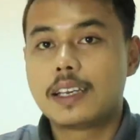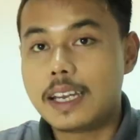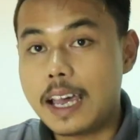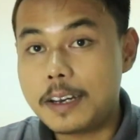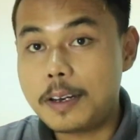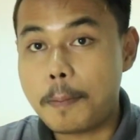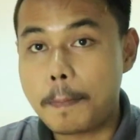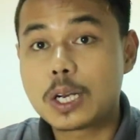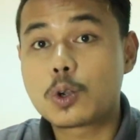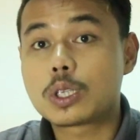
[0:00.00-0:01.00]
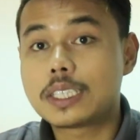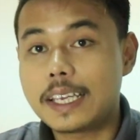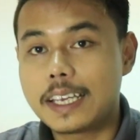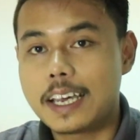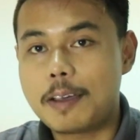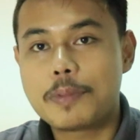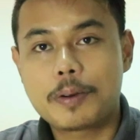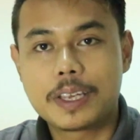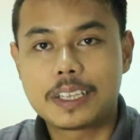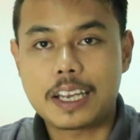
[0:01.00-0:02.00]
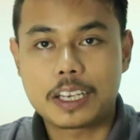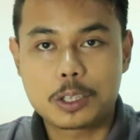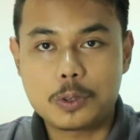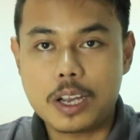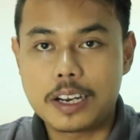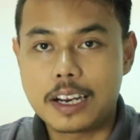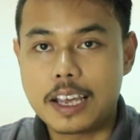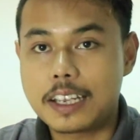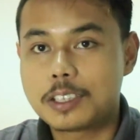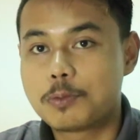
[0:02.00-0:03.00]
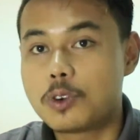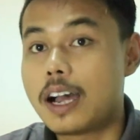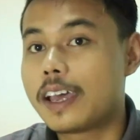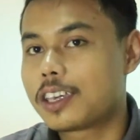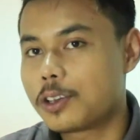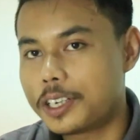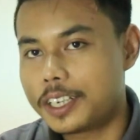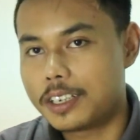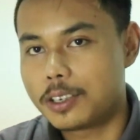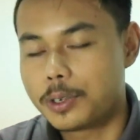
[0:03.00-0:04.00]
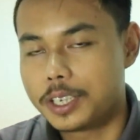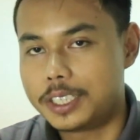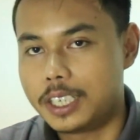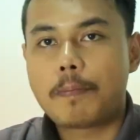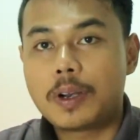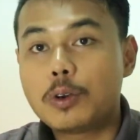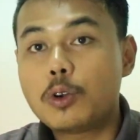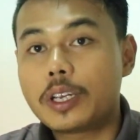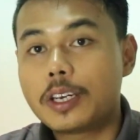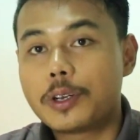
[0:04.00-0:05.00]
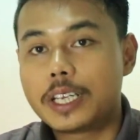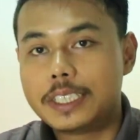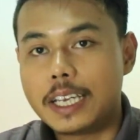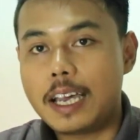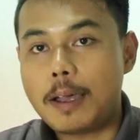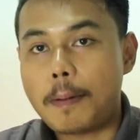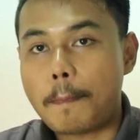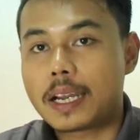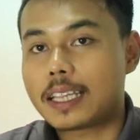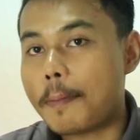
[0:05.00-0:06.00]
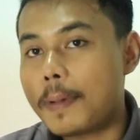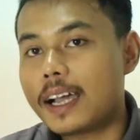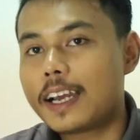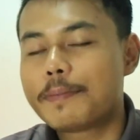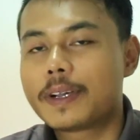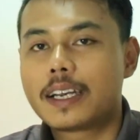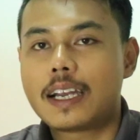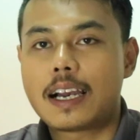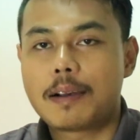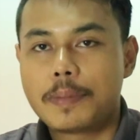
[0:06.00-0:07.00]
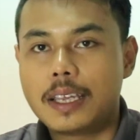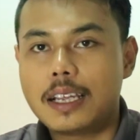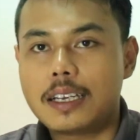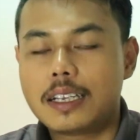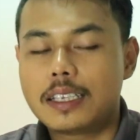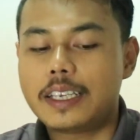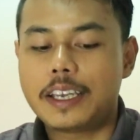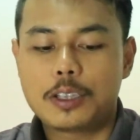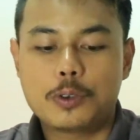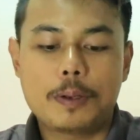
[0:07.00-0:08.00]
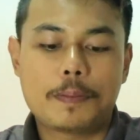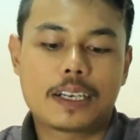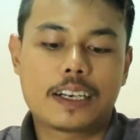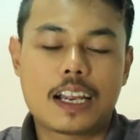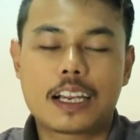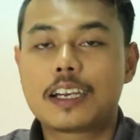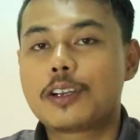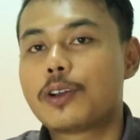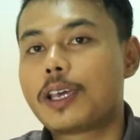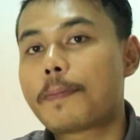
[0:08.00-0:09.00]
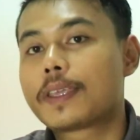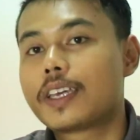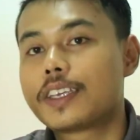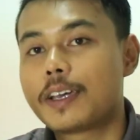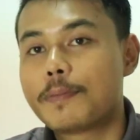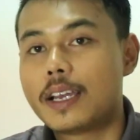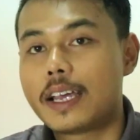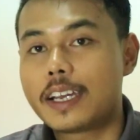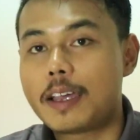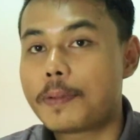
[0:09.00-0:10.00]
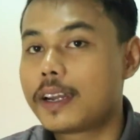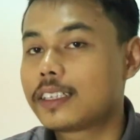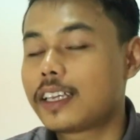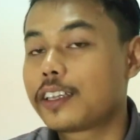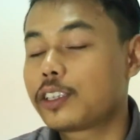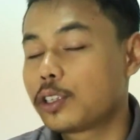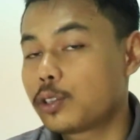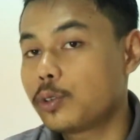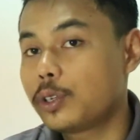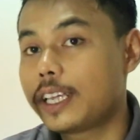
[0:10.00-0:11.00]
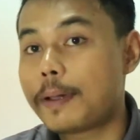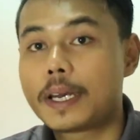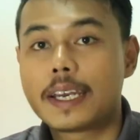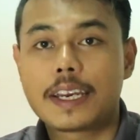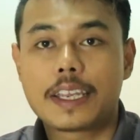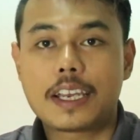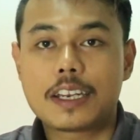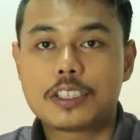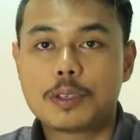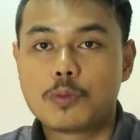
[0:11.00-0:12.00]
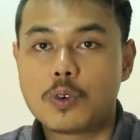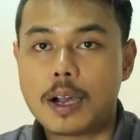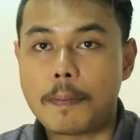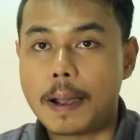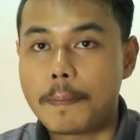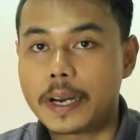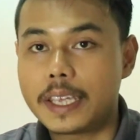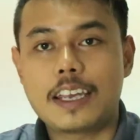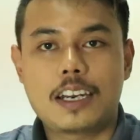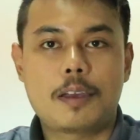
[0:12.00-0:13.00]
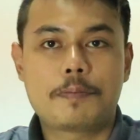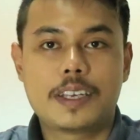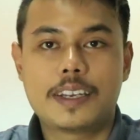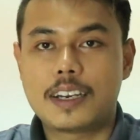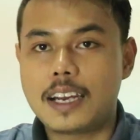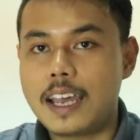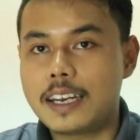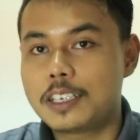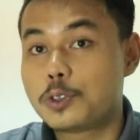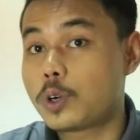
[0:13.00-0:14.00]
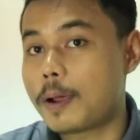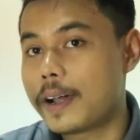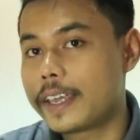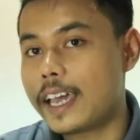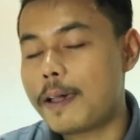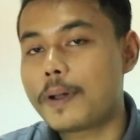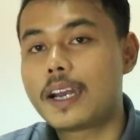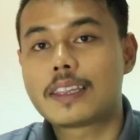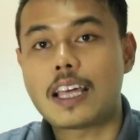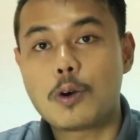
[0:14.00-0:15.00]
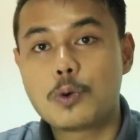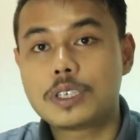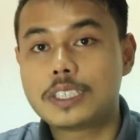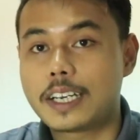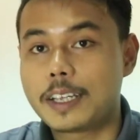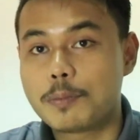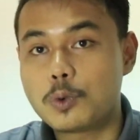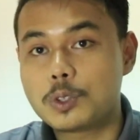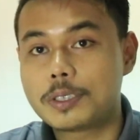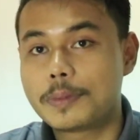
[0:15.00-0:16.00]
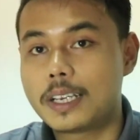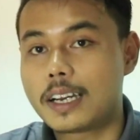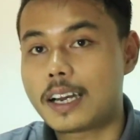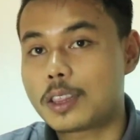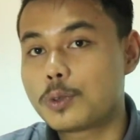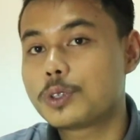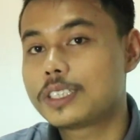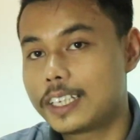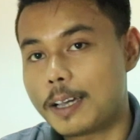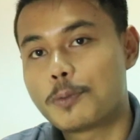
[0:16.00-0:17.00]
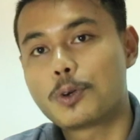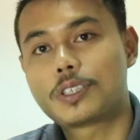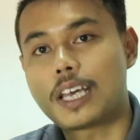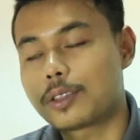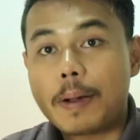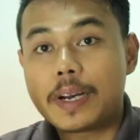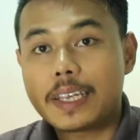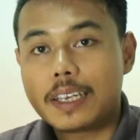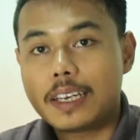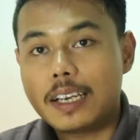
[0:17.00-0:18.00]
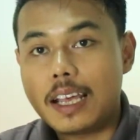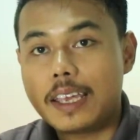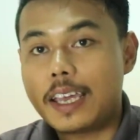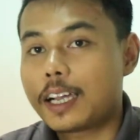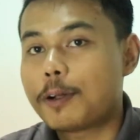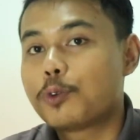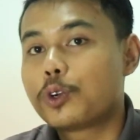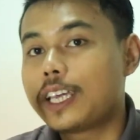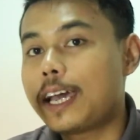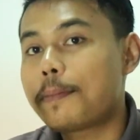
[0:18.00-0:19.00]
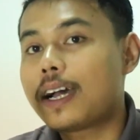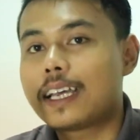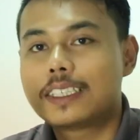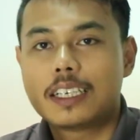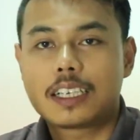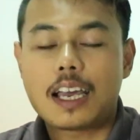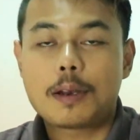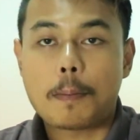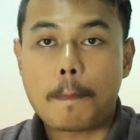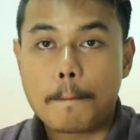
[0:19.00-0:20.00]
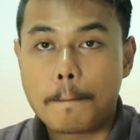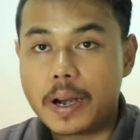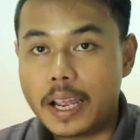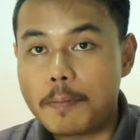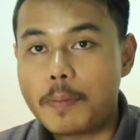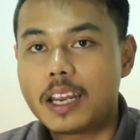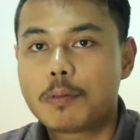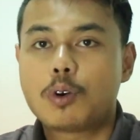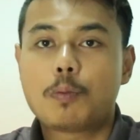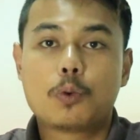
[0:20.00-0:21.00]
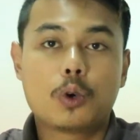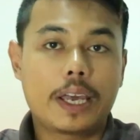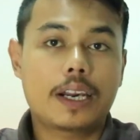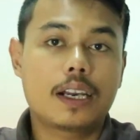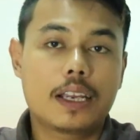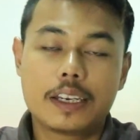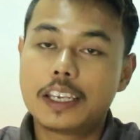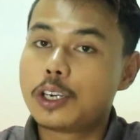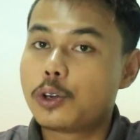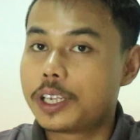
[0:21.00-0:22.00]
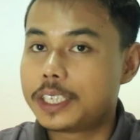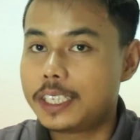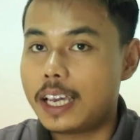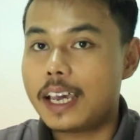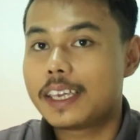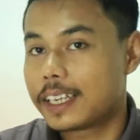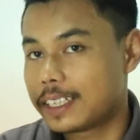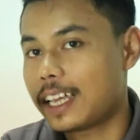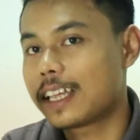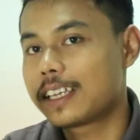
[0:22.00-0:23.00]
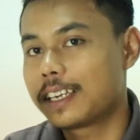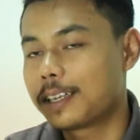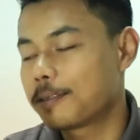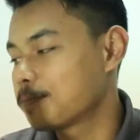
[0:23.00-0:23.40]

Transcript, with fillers: Dan menurut saya bir bintang itu adalah sebuah ikonik Indonesia. Penduduk Indonesia pertama kali mengenal bir yaitu diperkenalkan oleh penjajah Belanda pada saat itu dia mendirikan sebuah pabrik NF Nederland di Surabaya pada tahun 1931. Pabrik inilah yang kemudian menghasilkan brand paling populer di Indonesia hingga saat ini.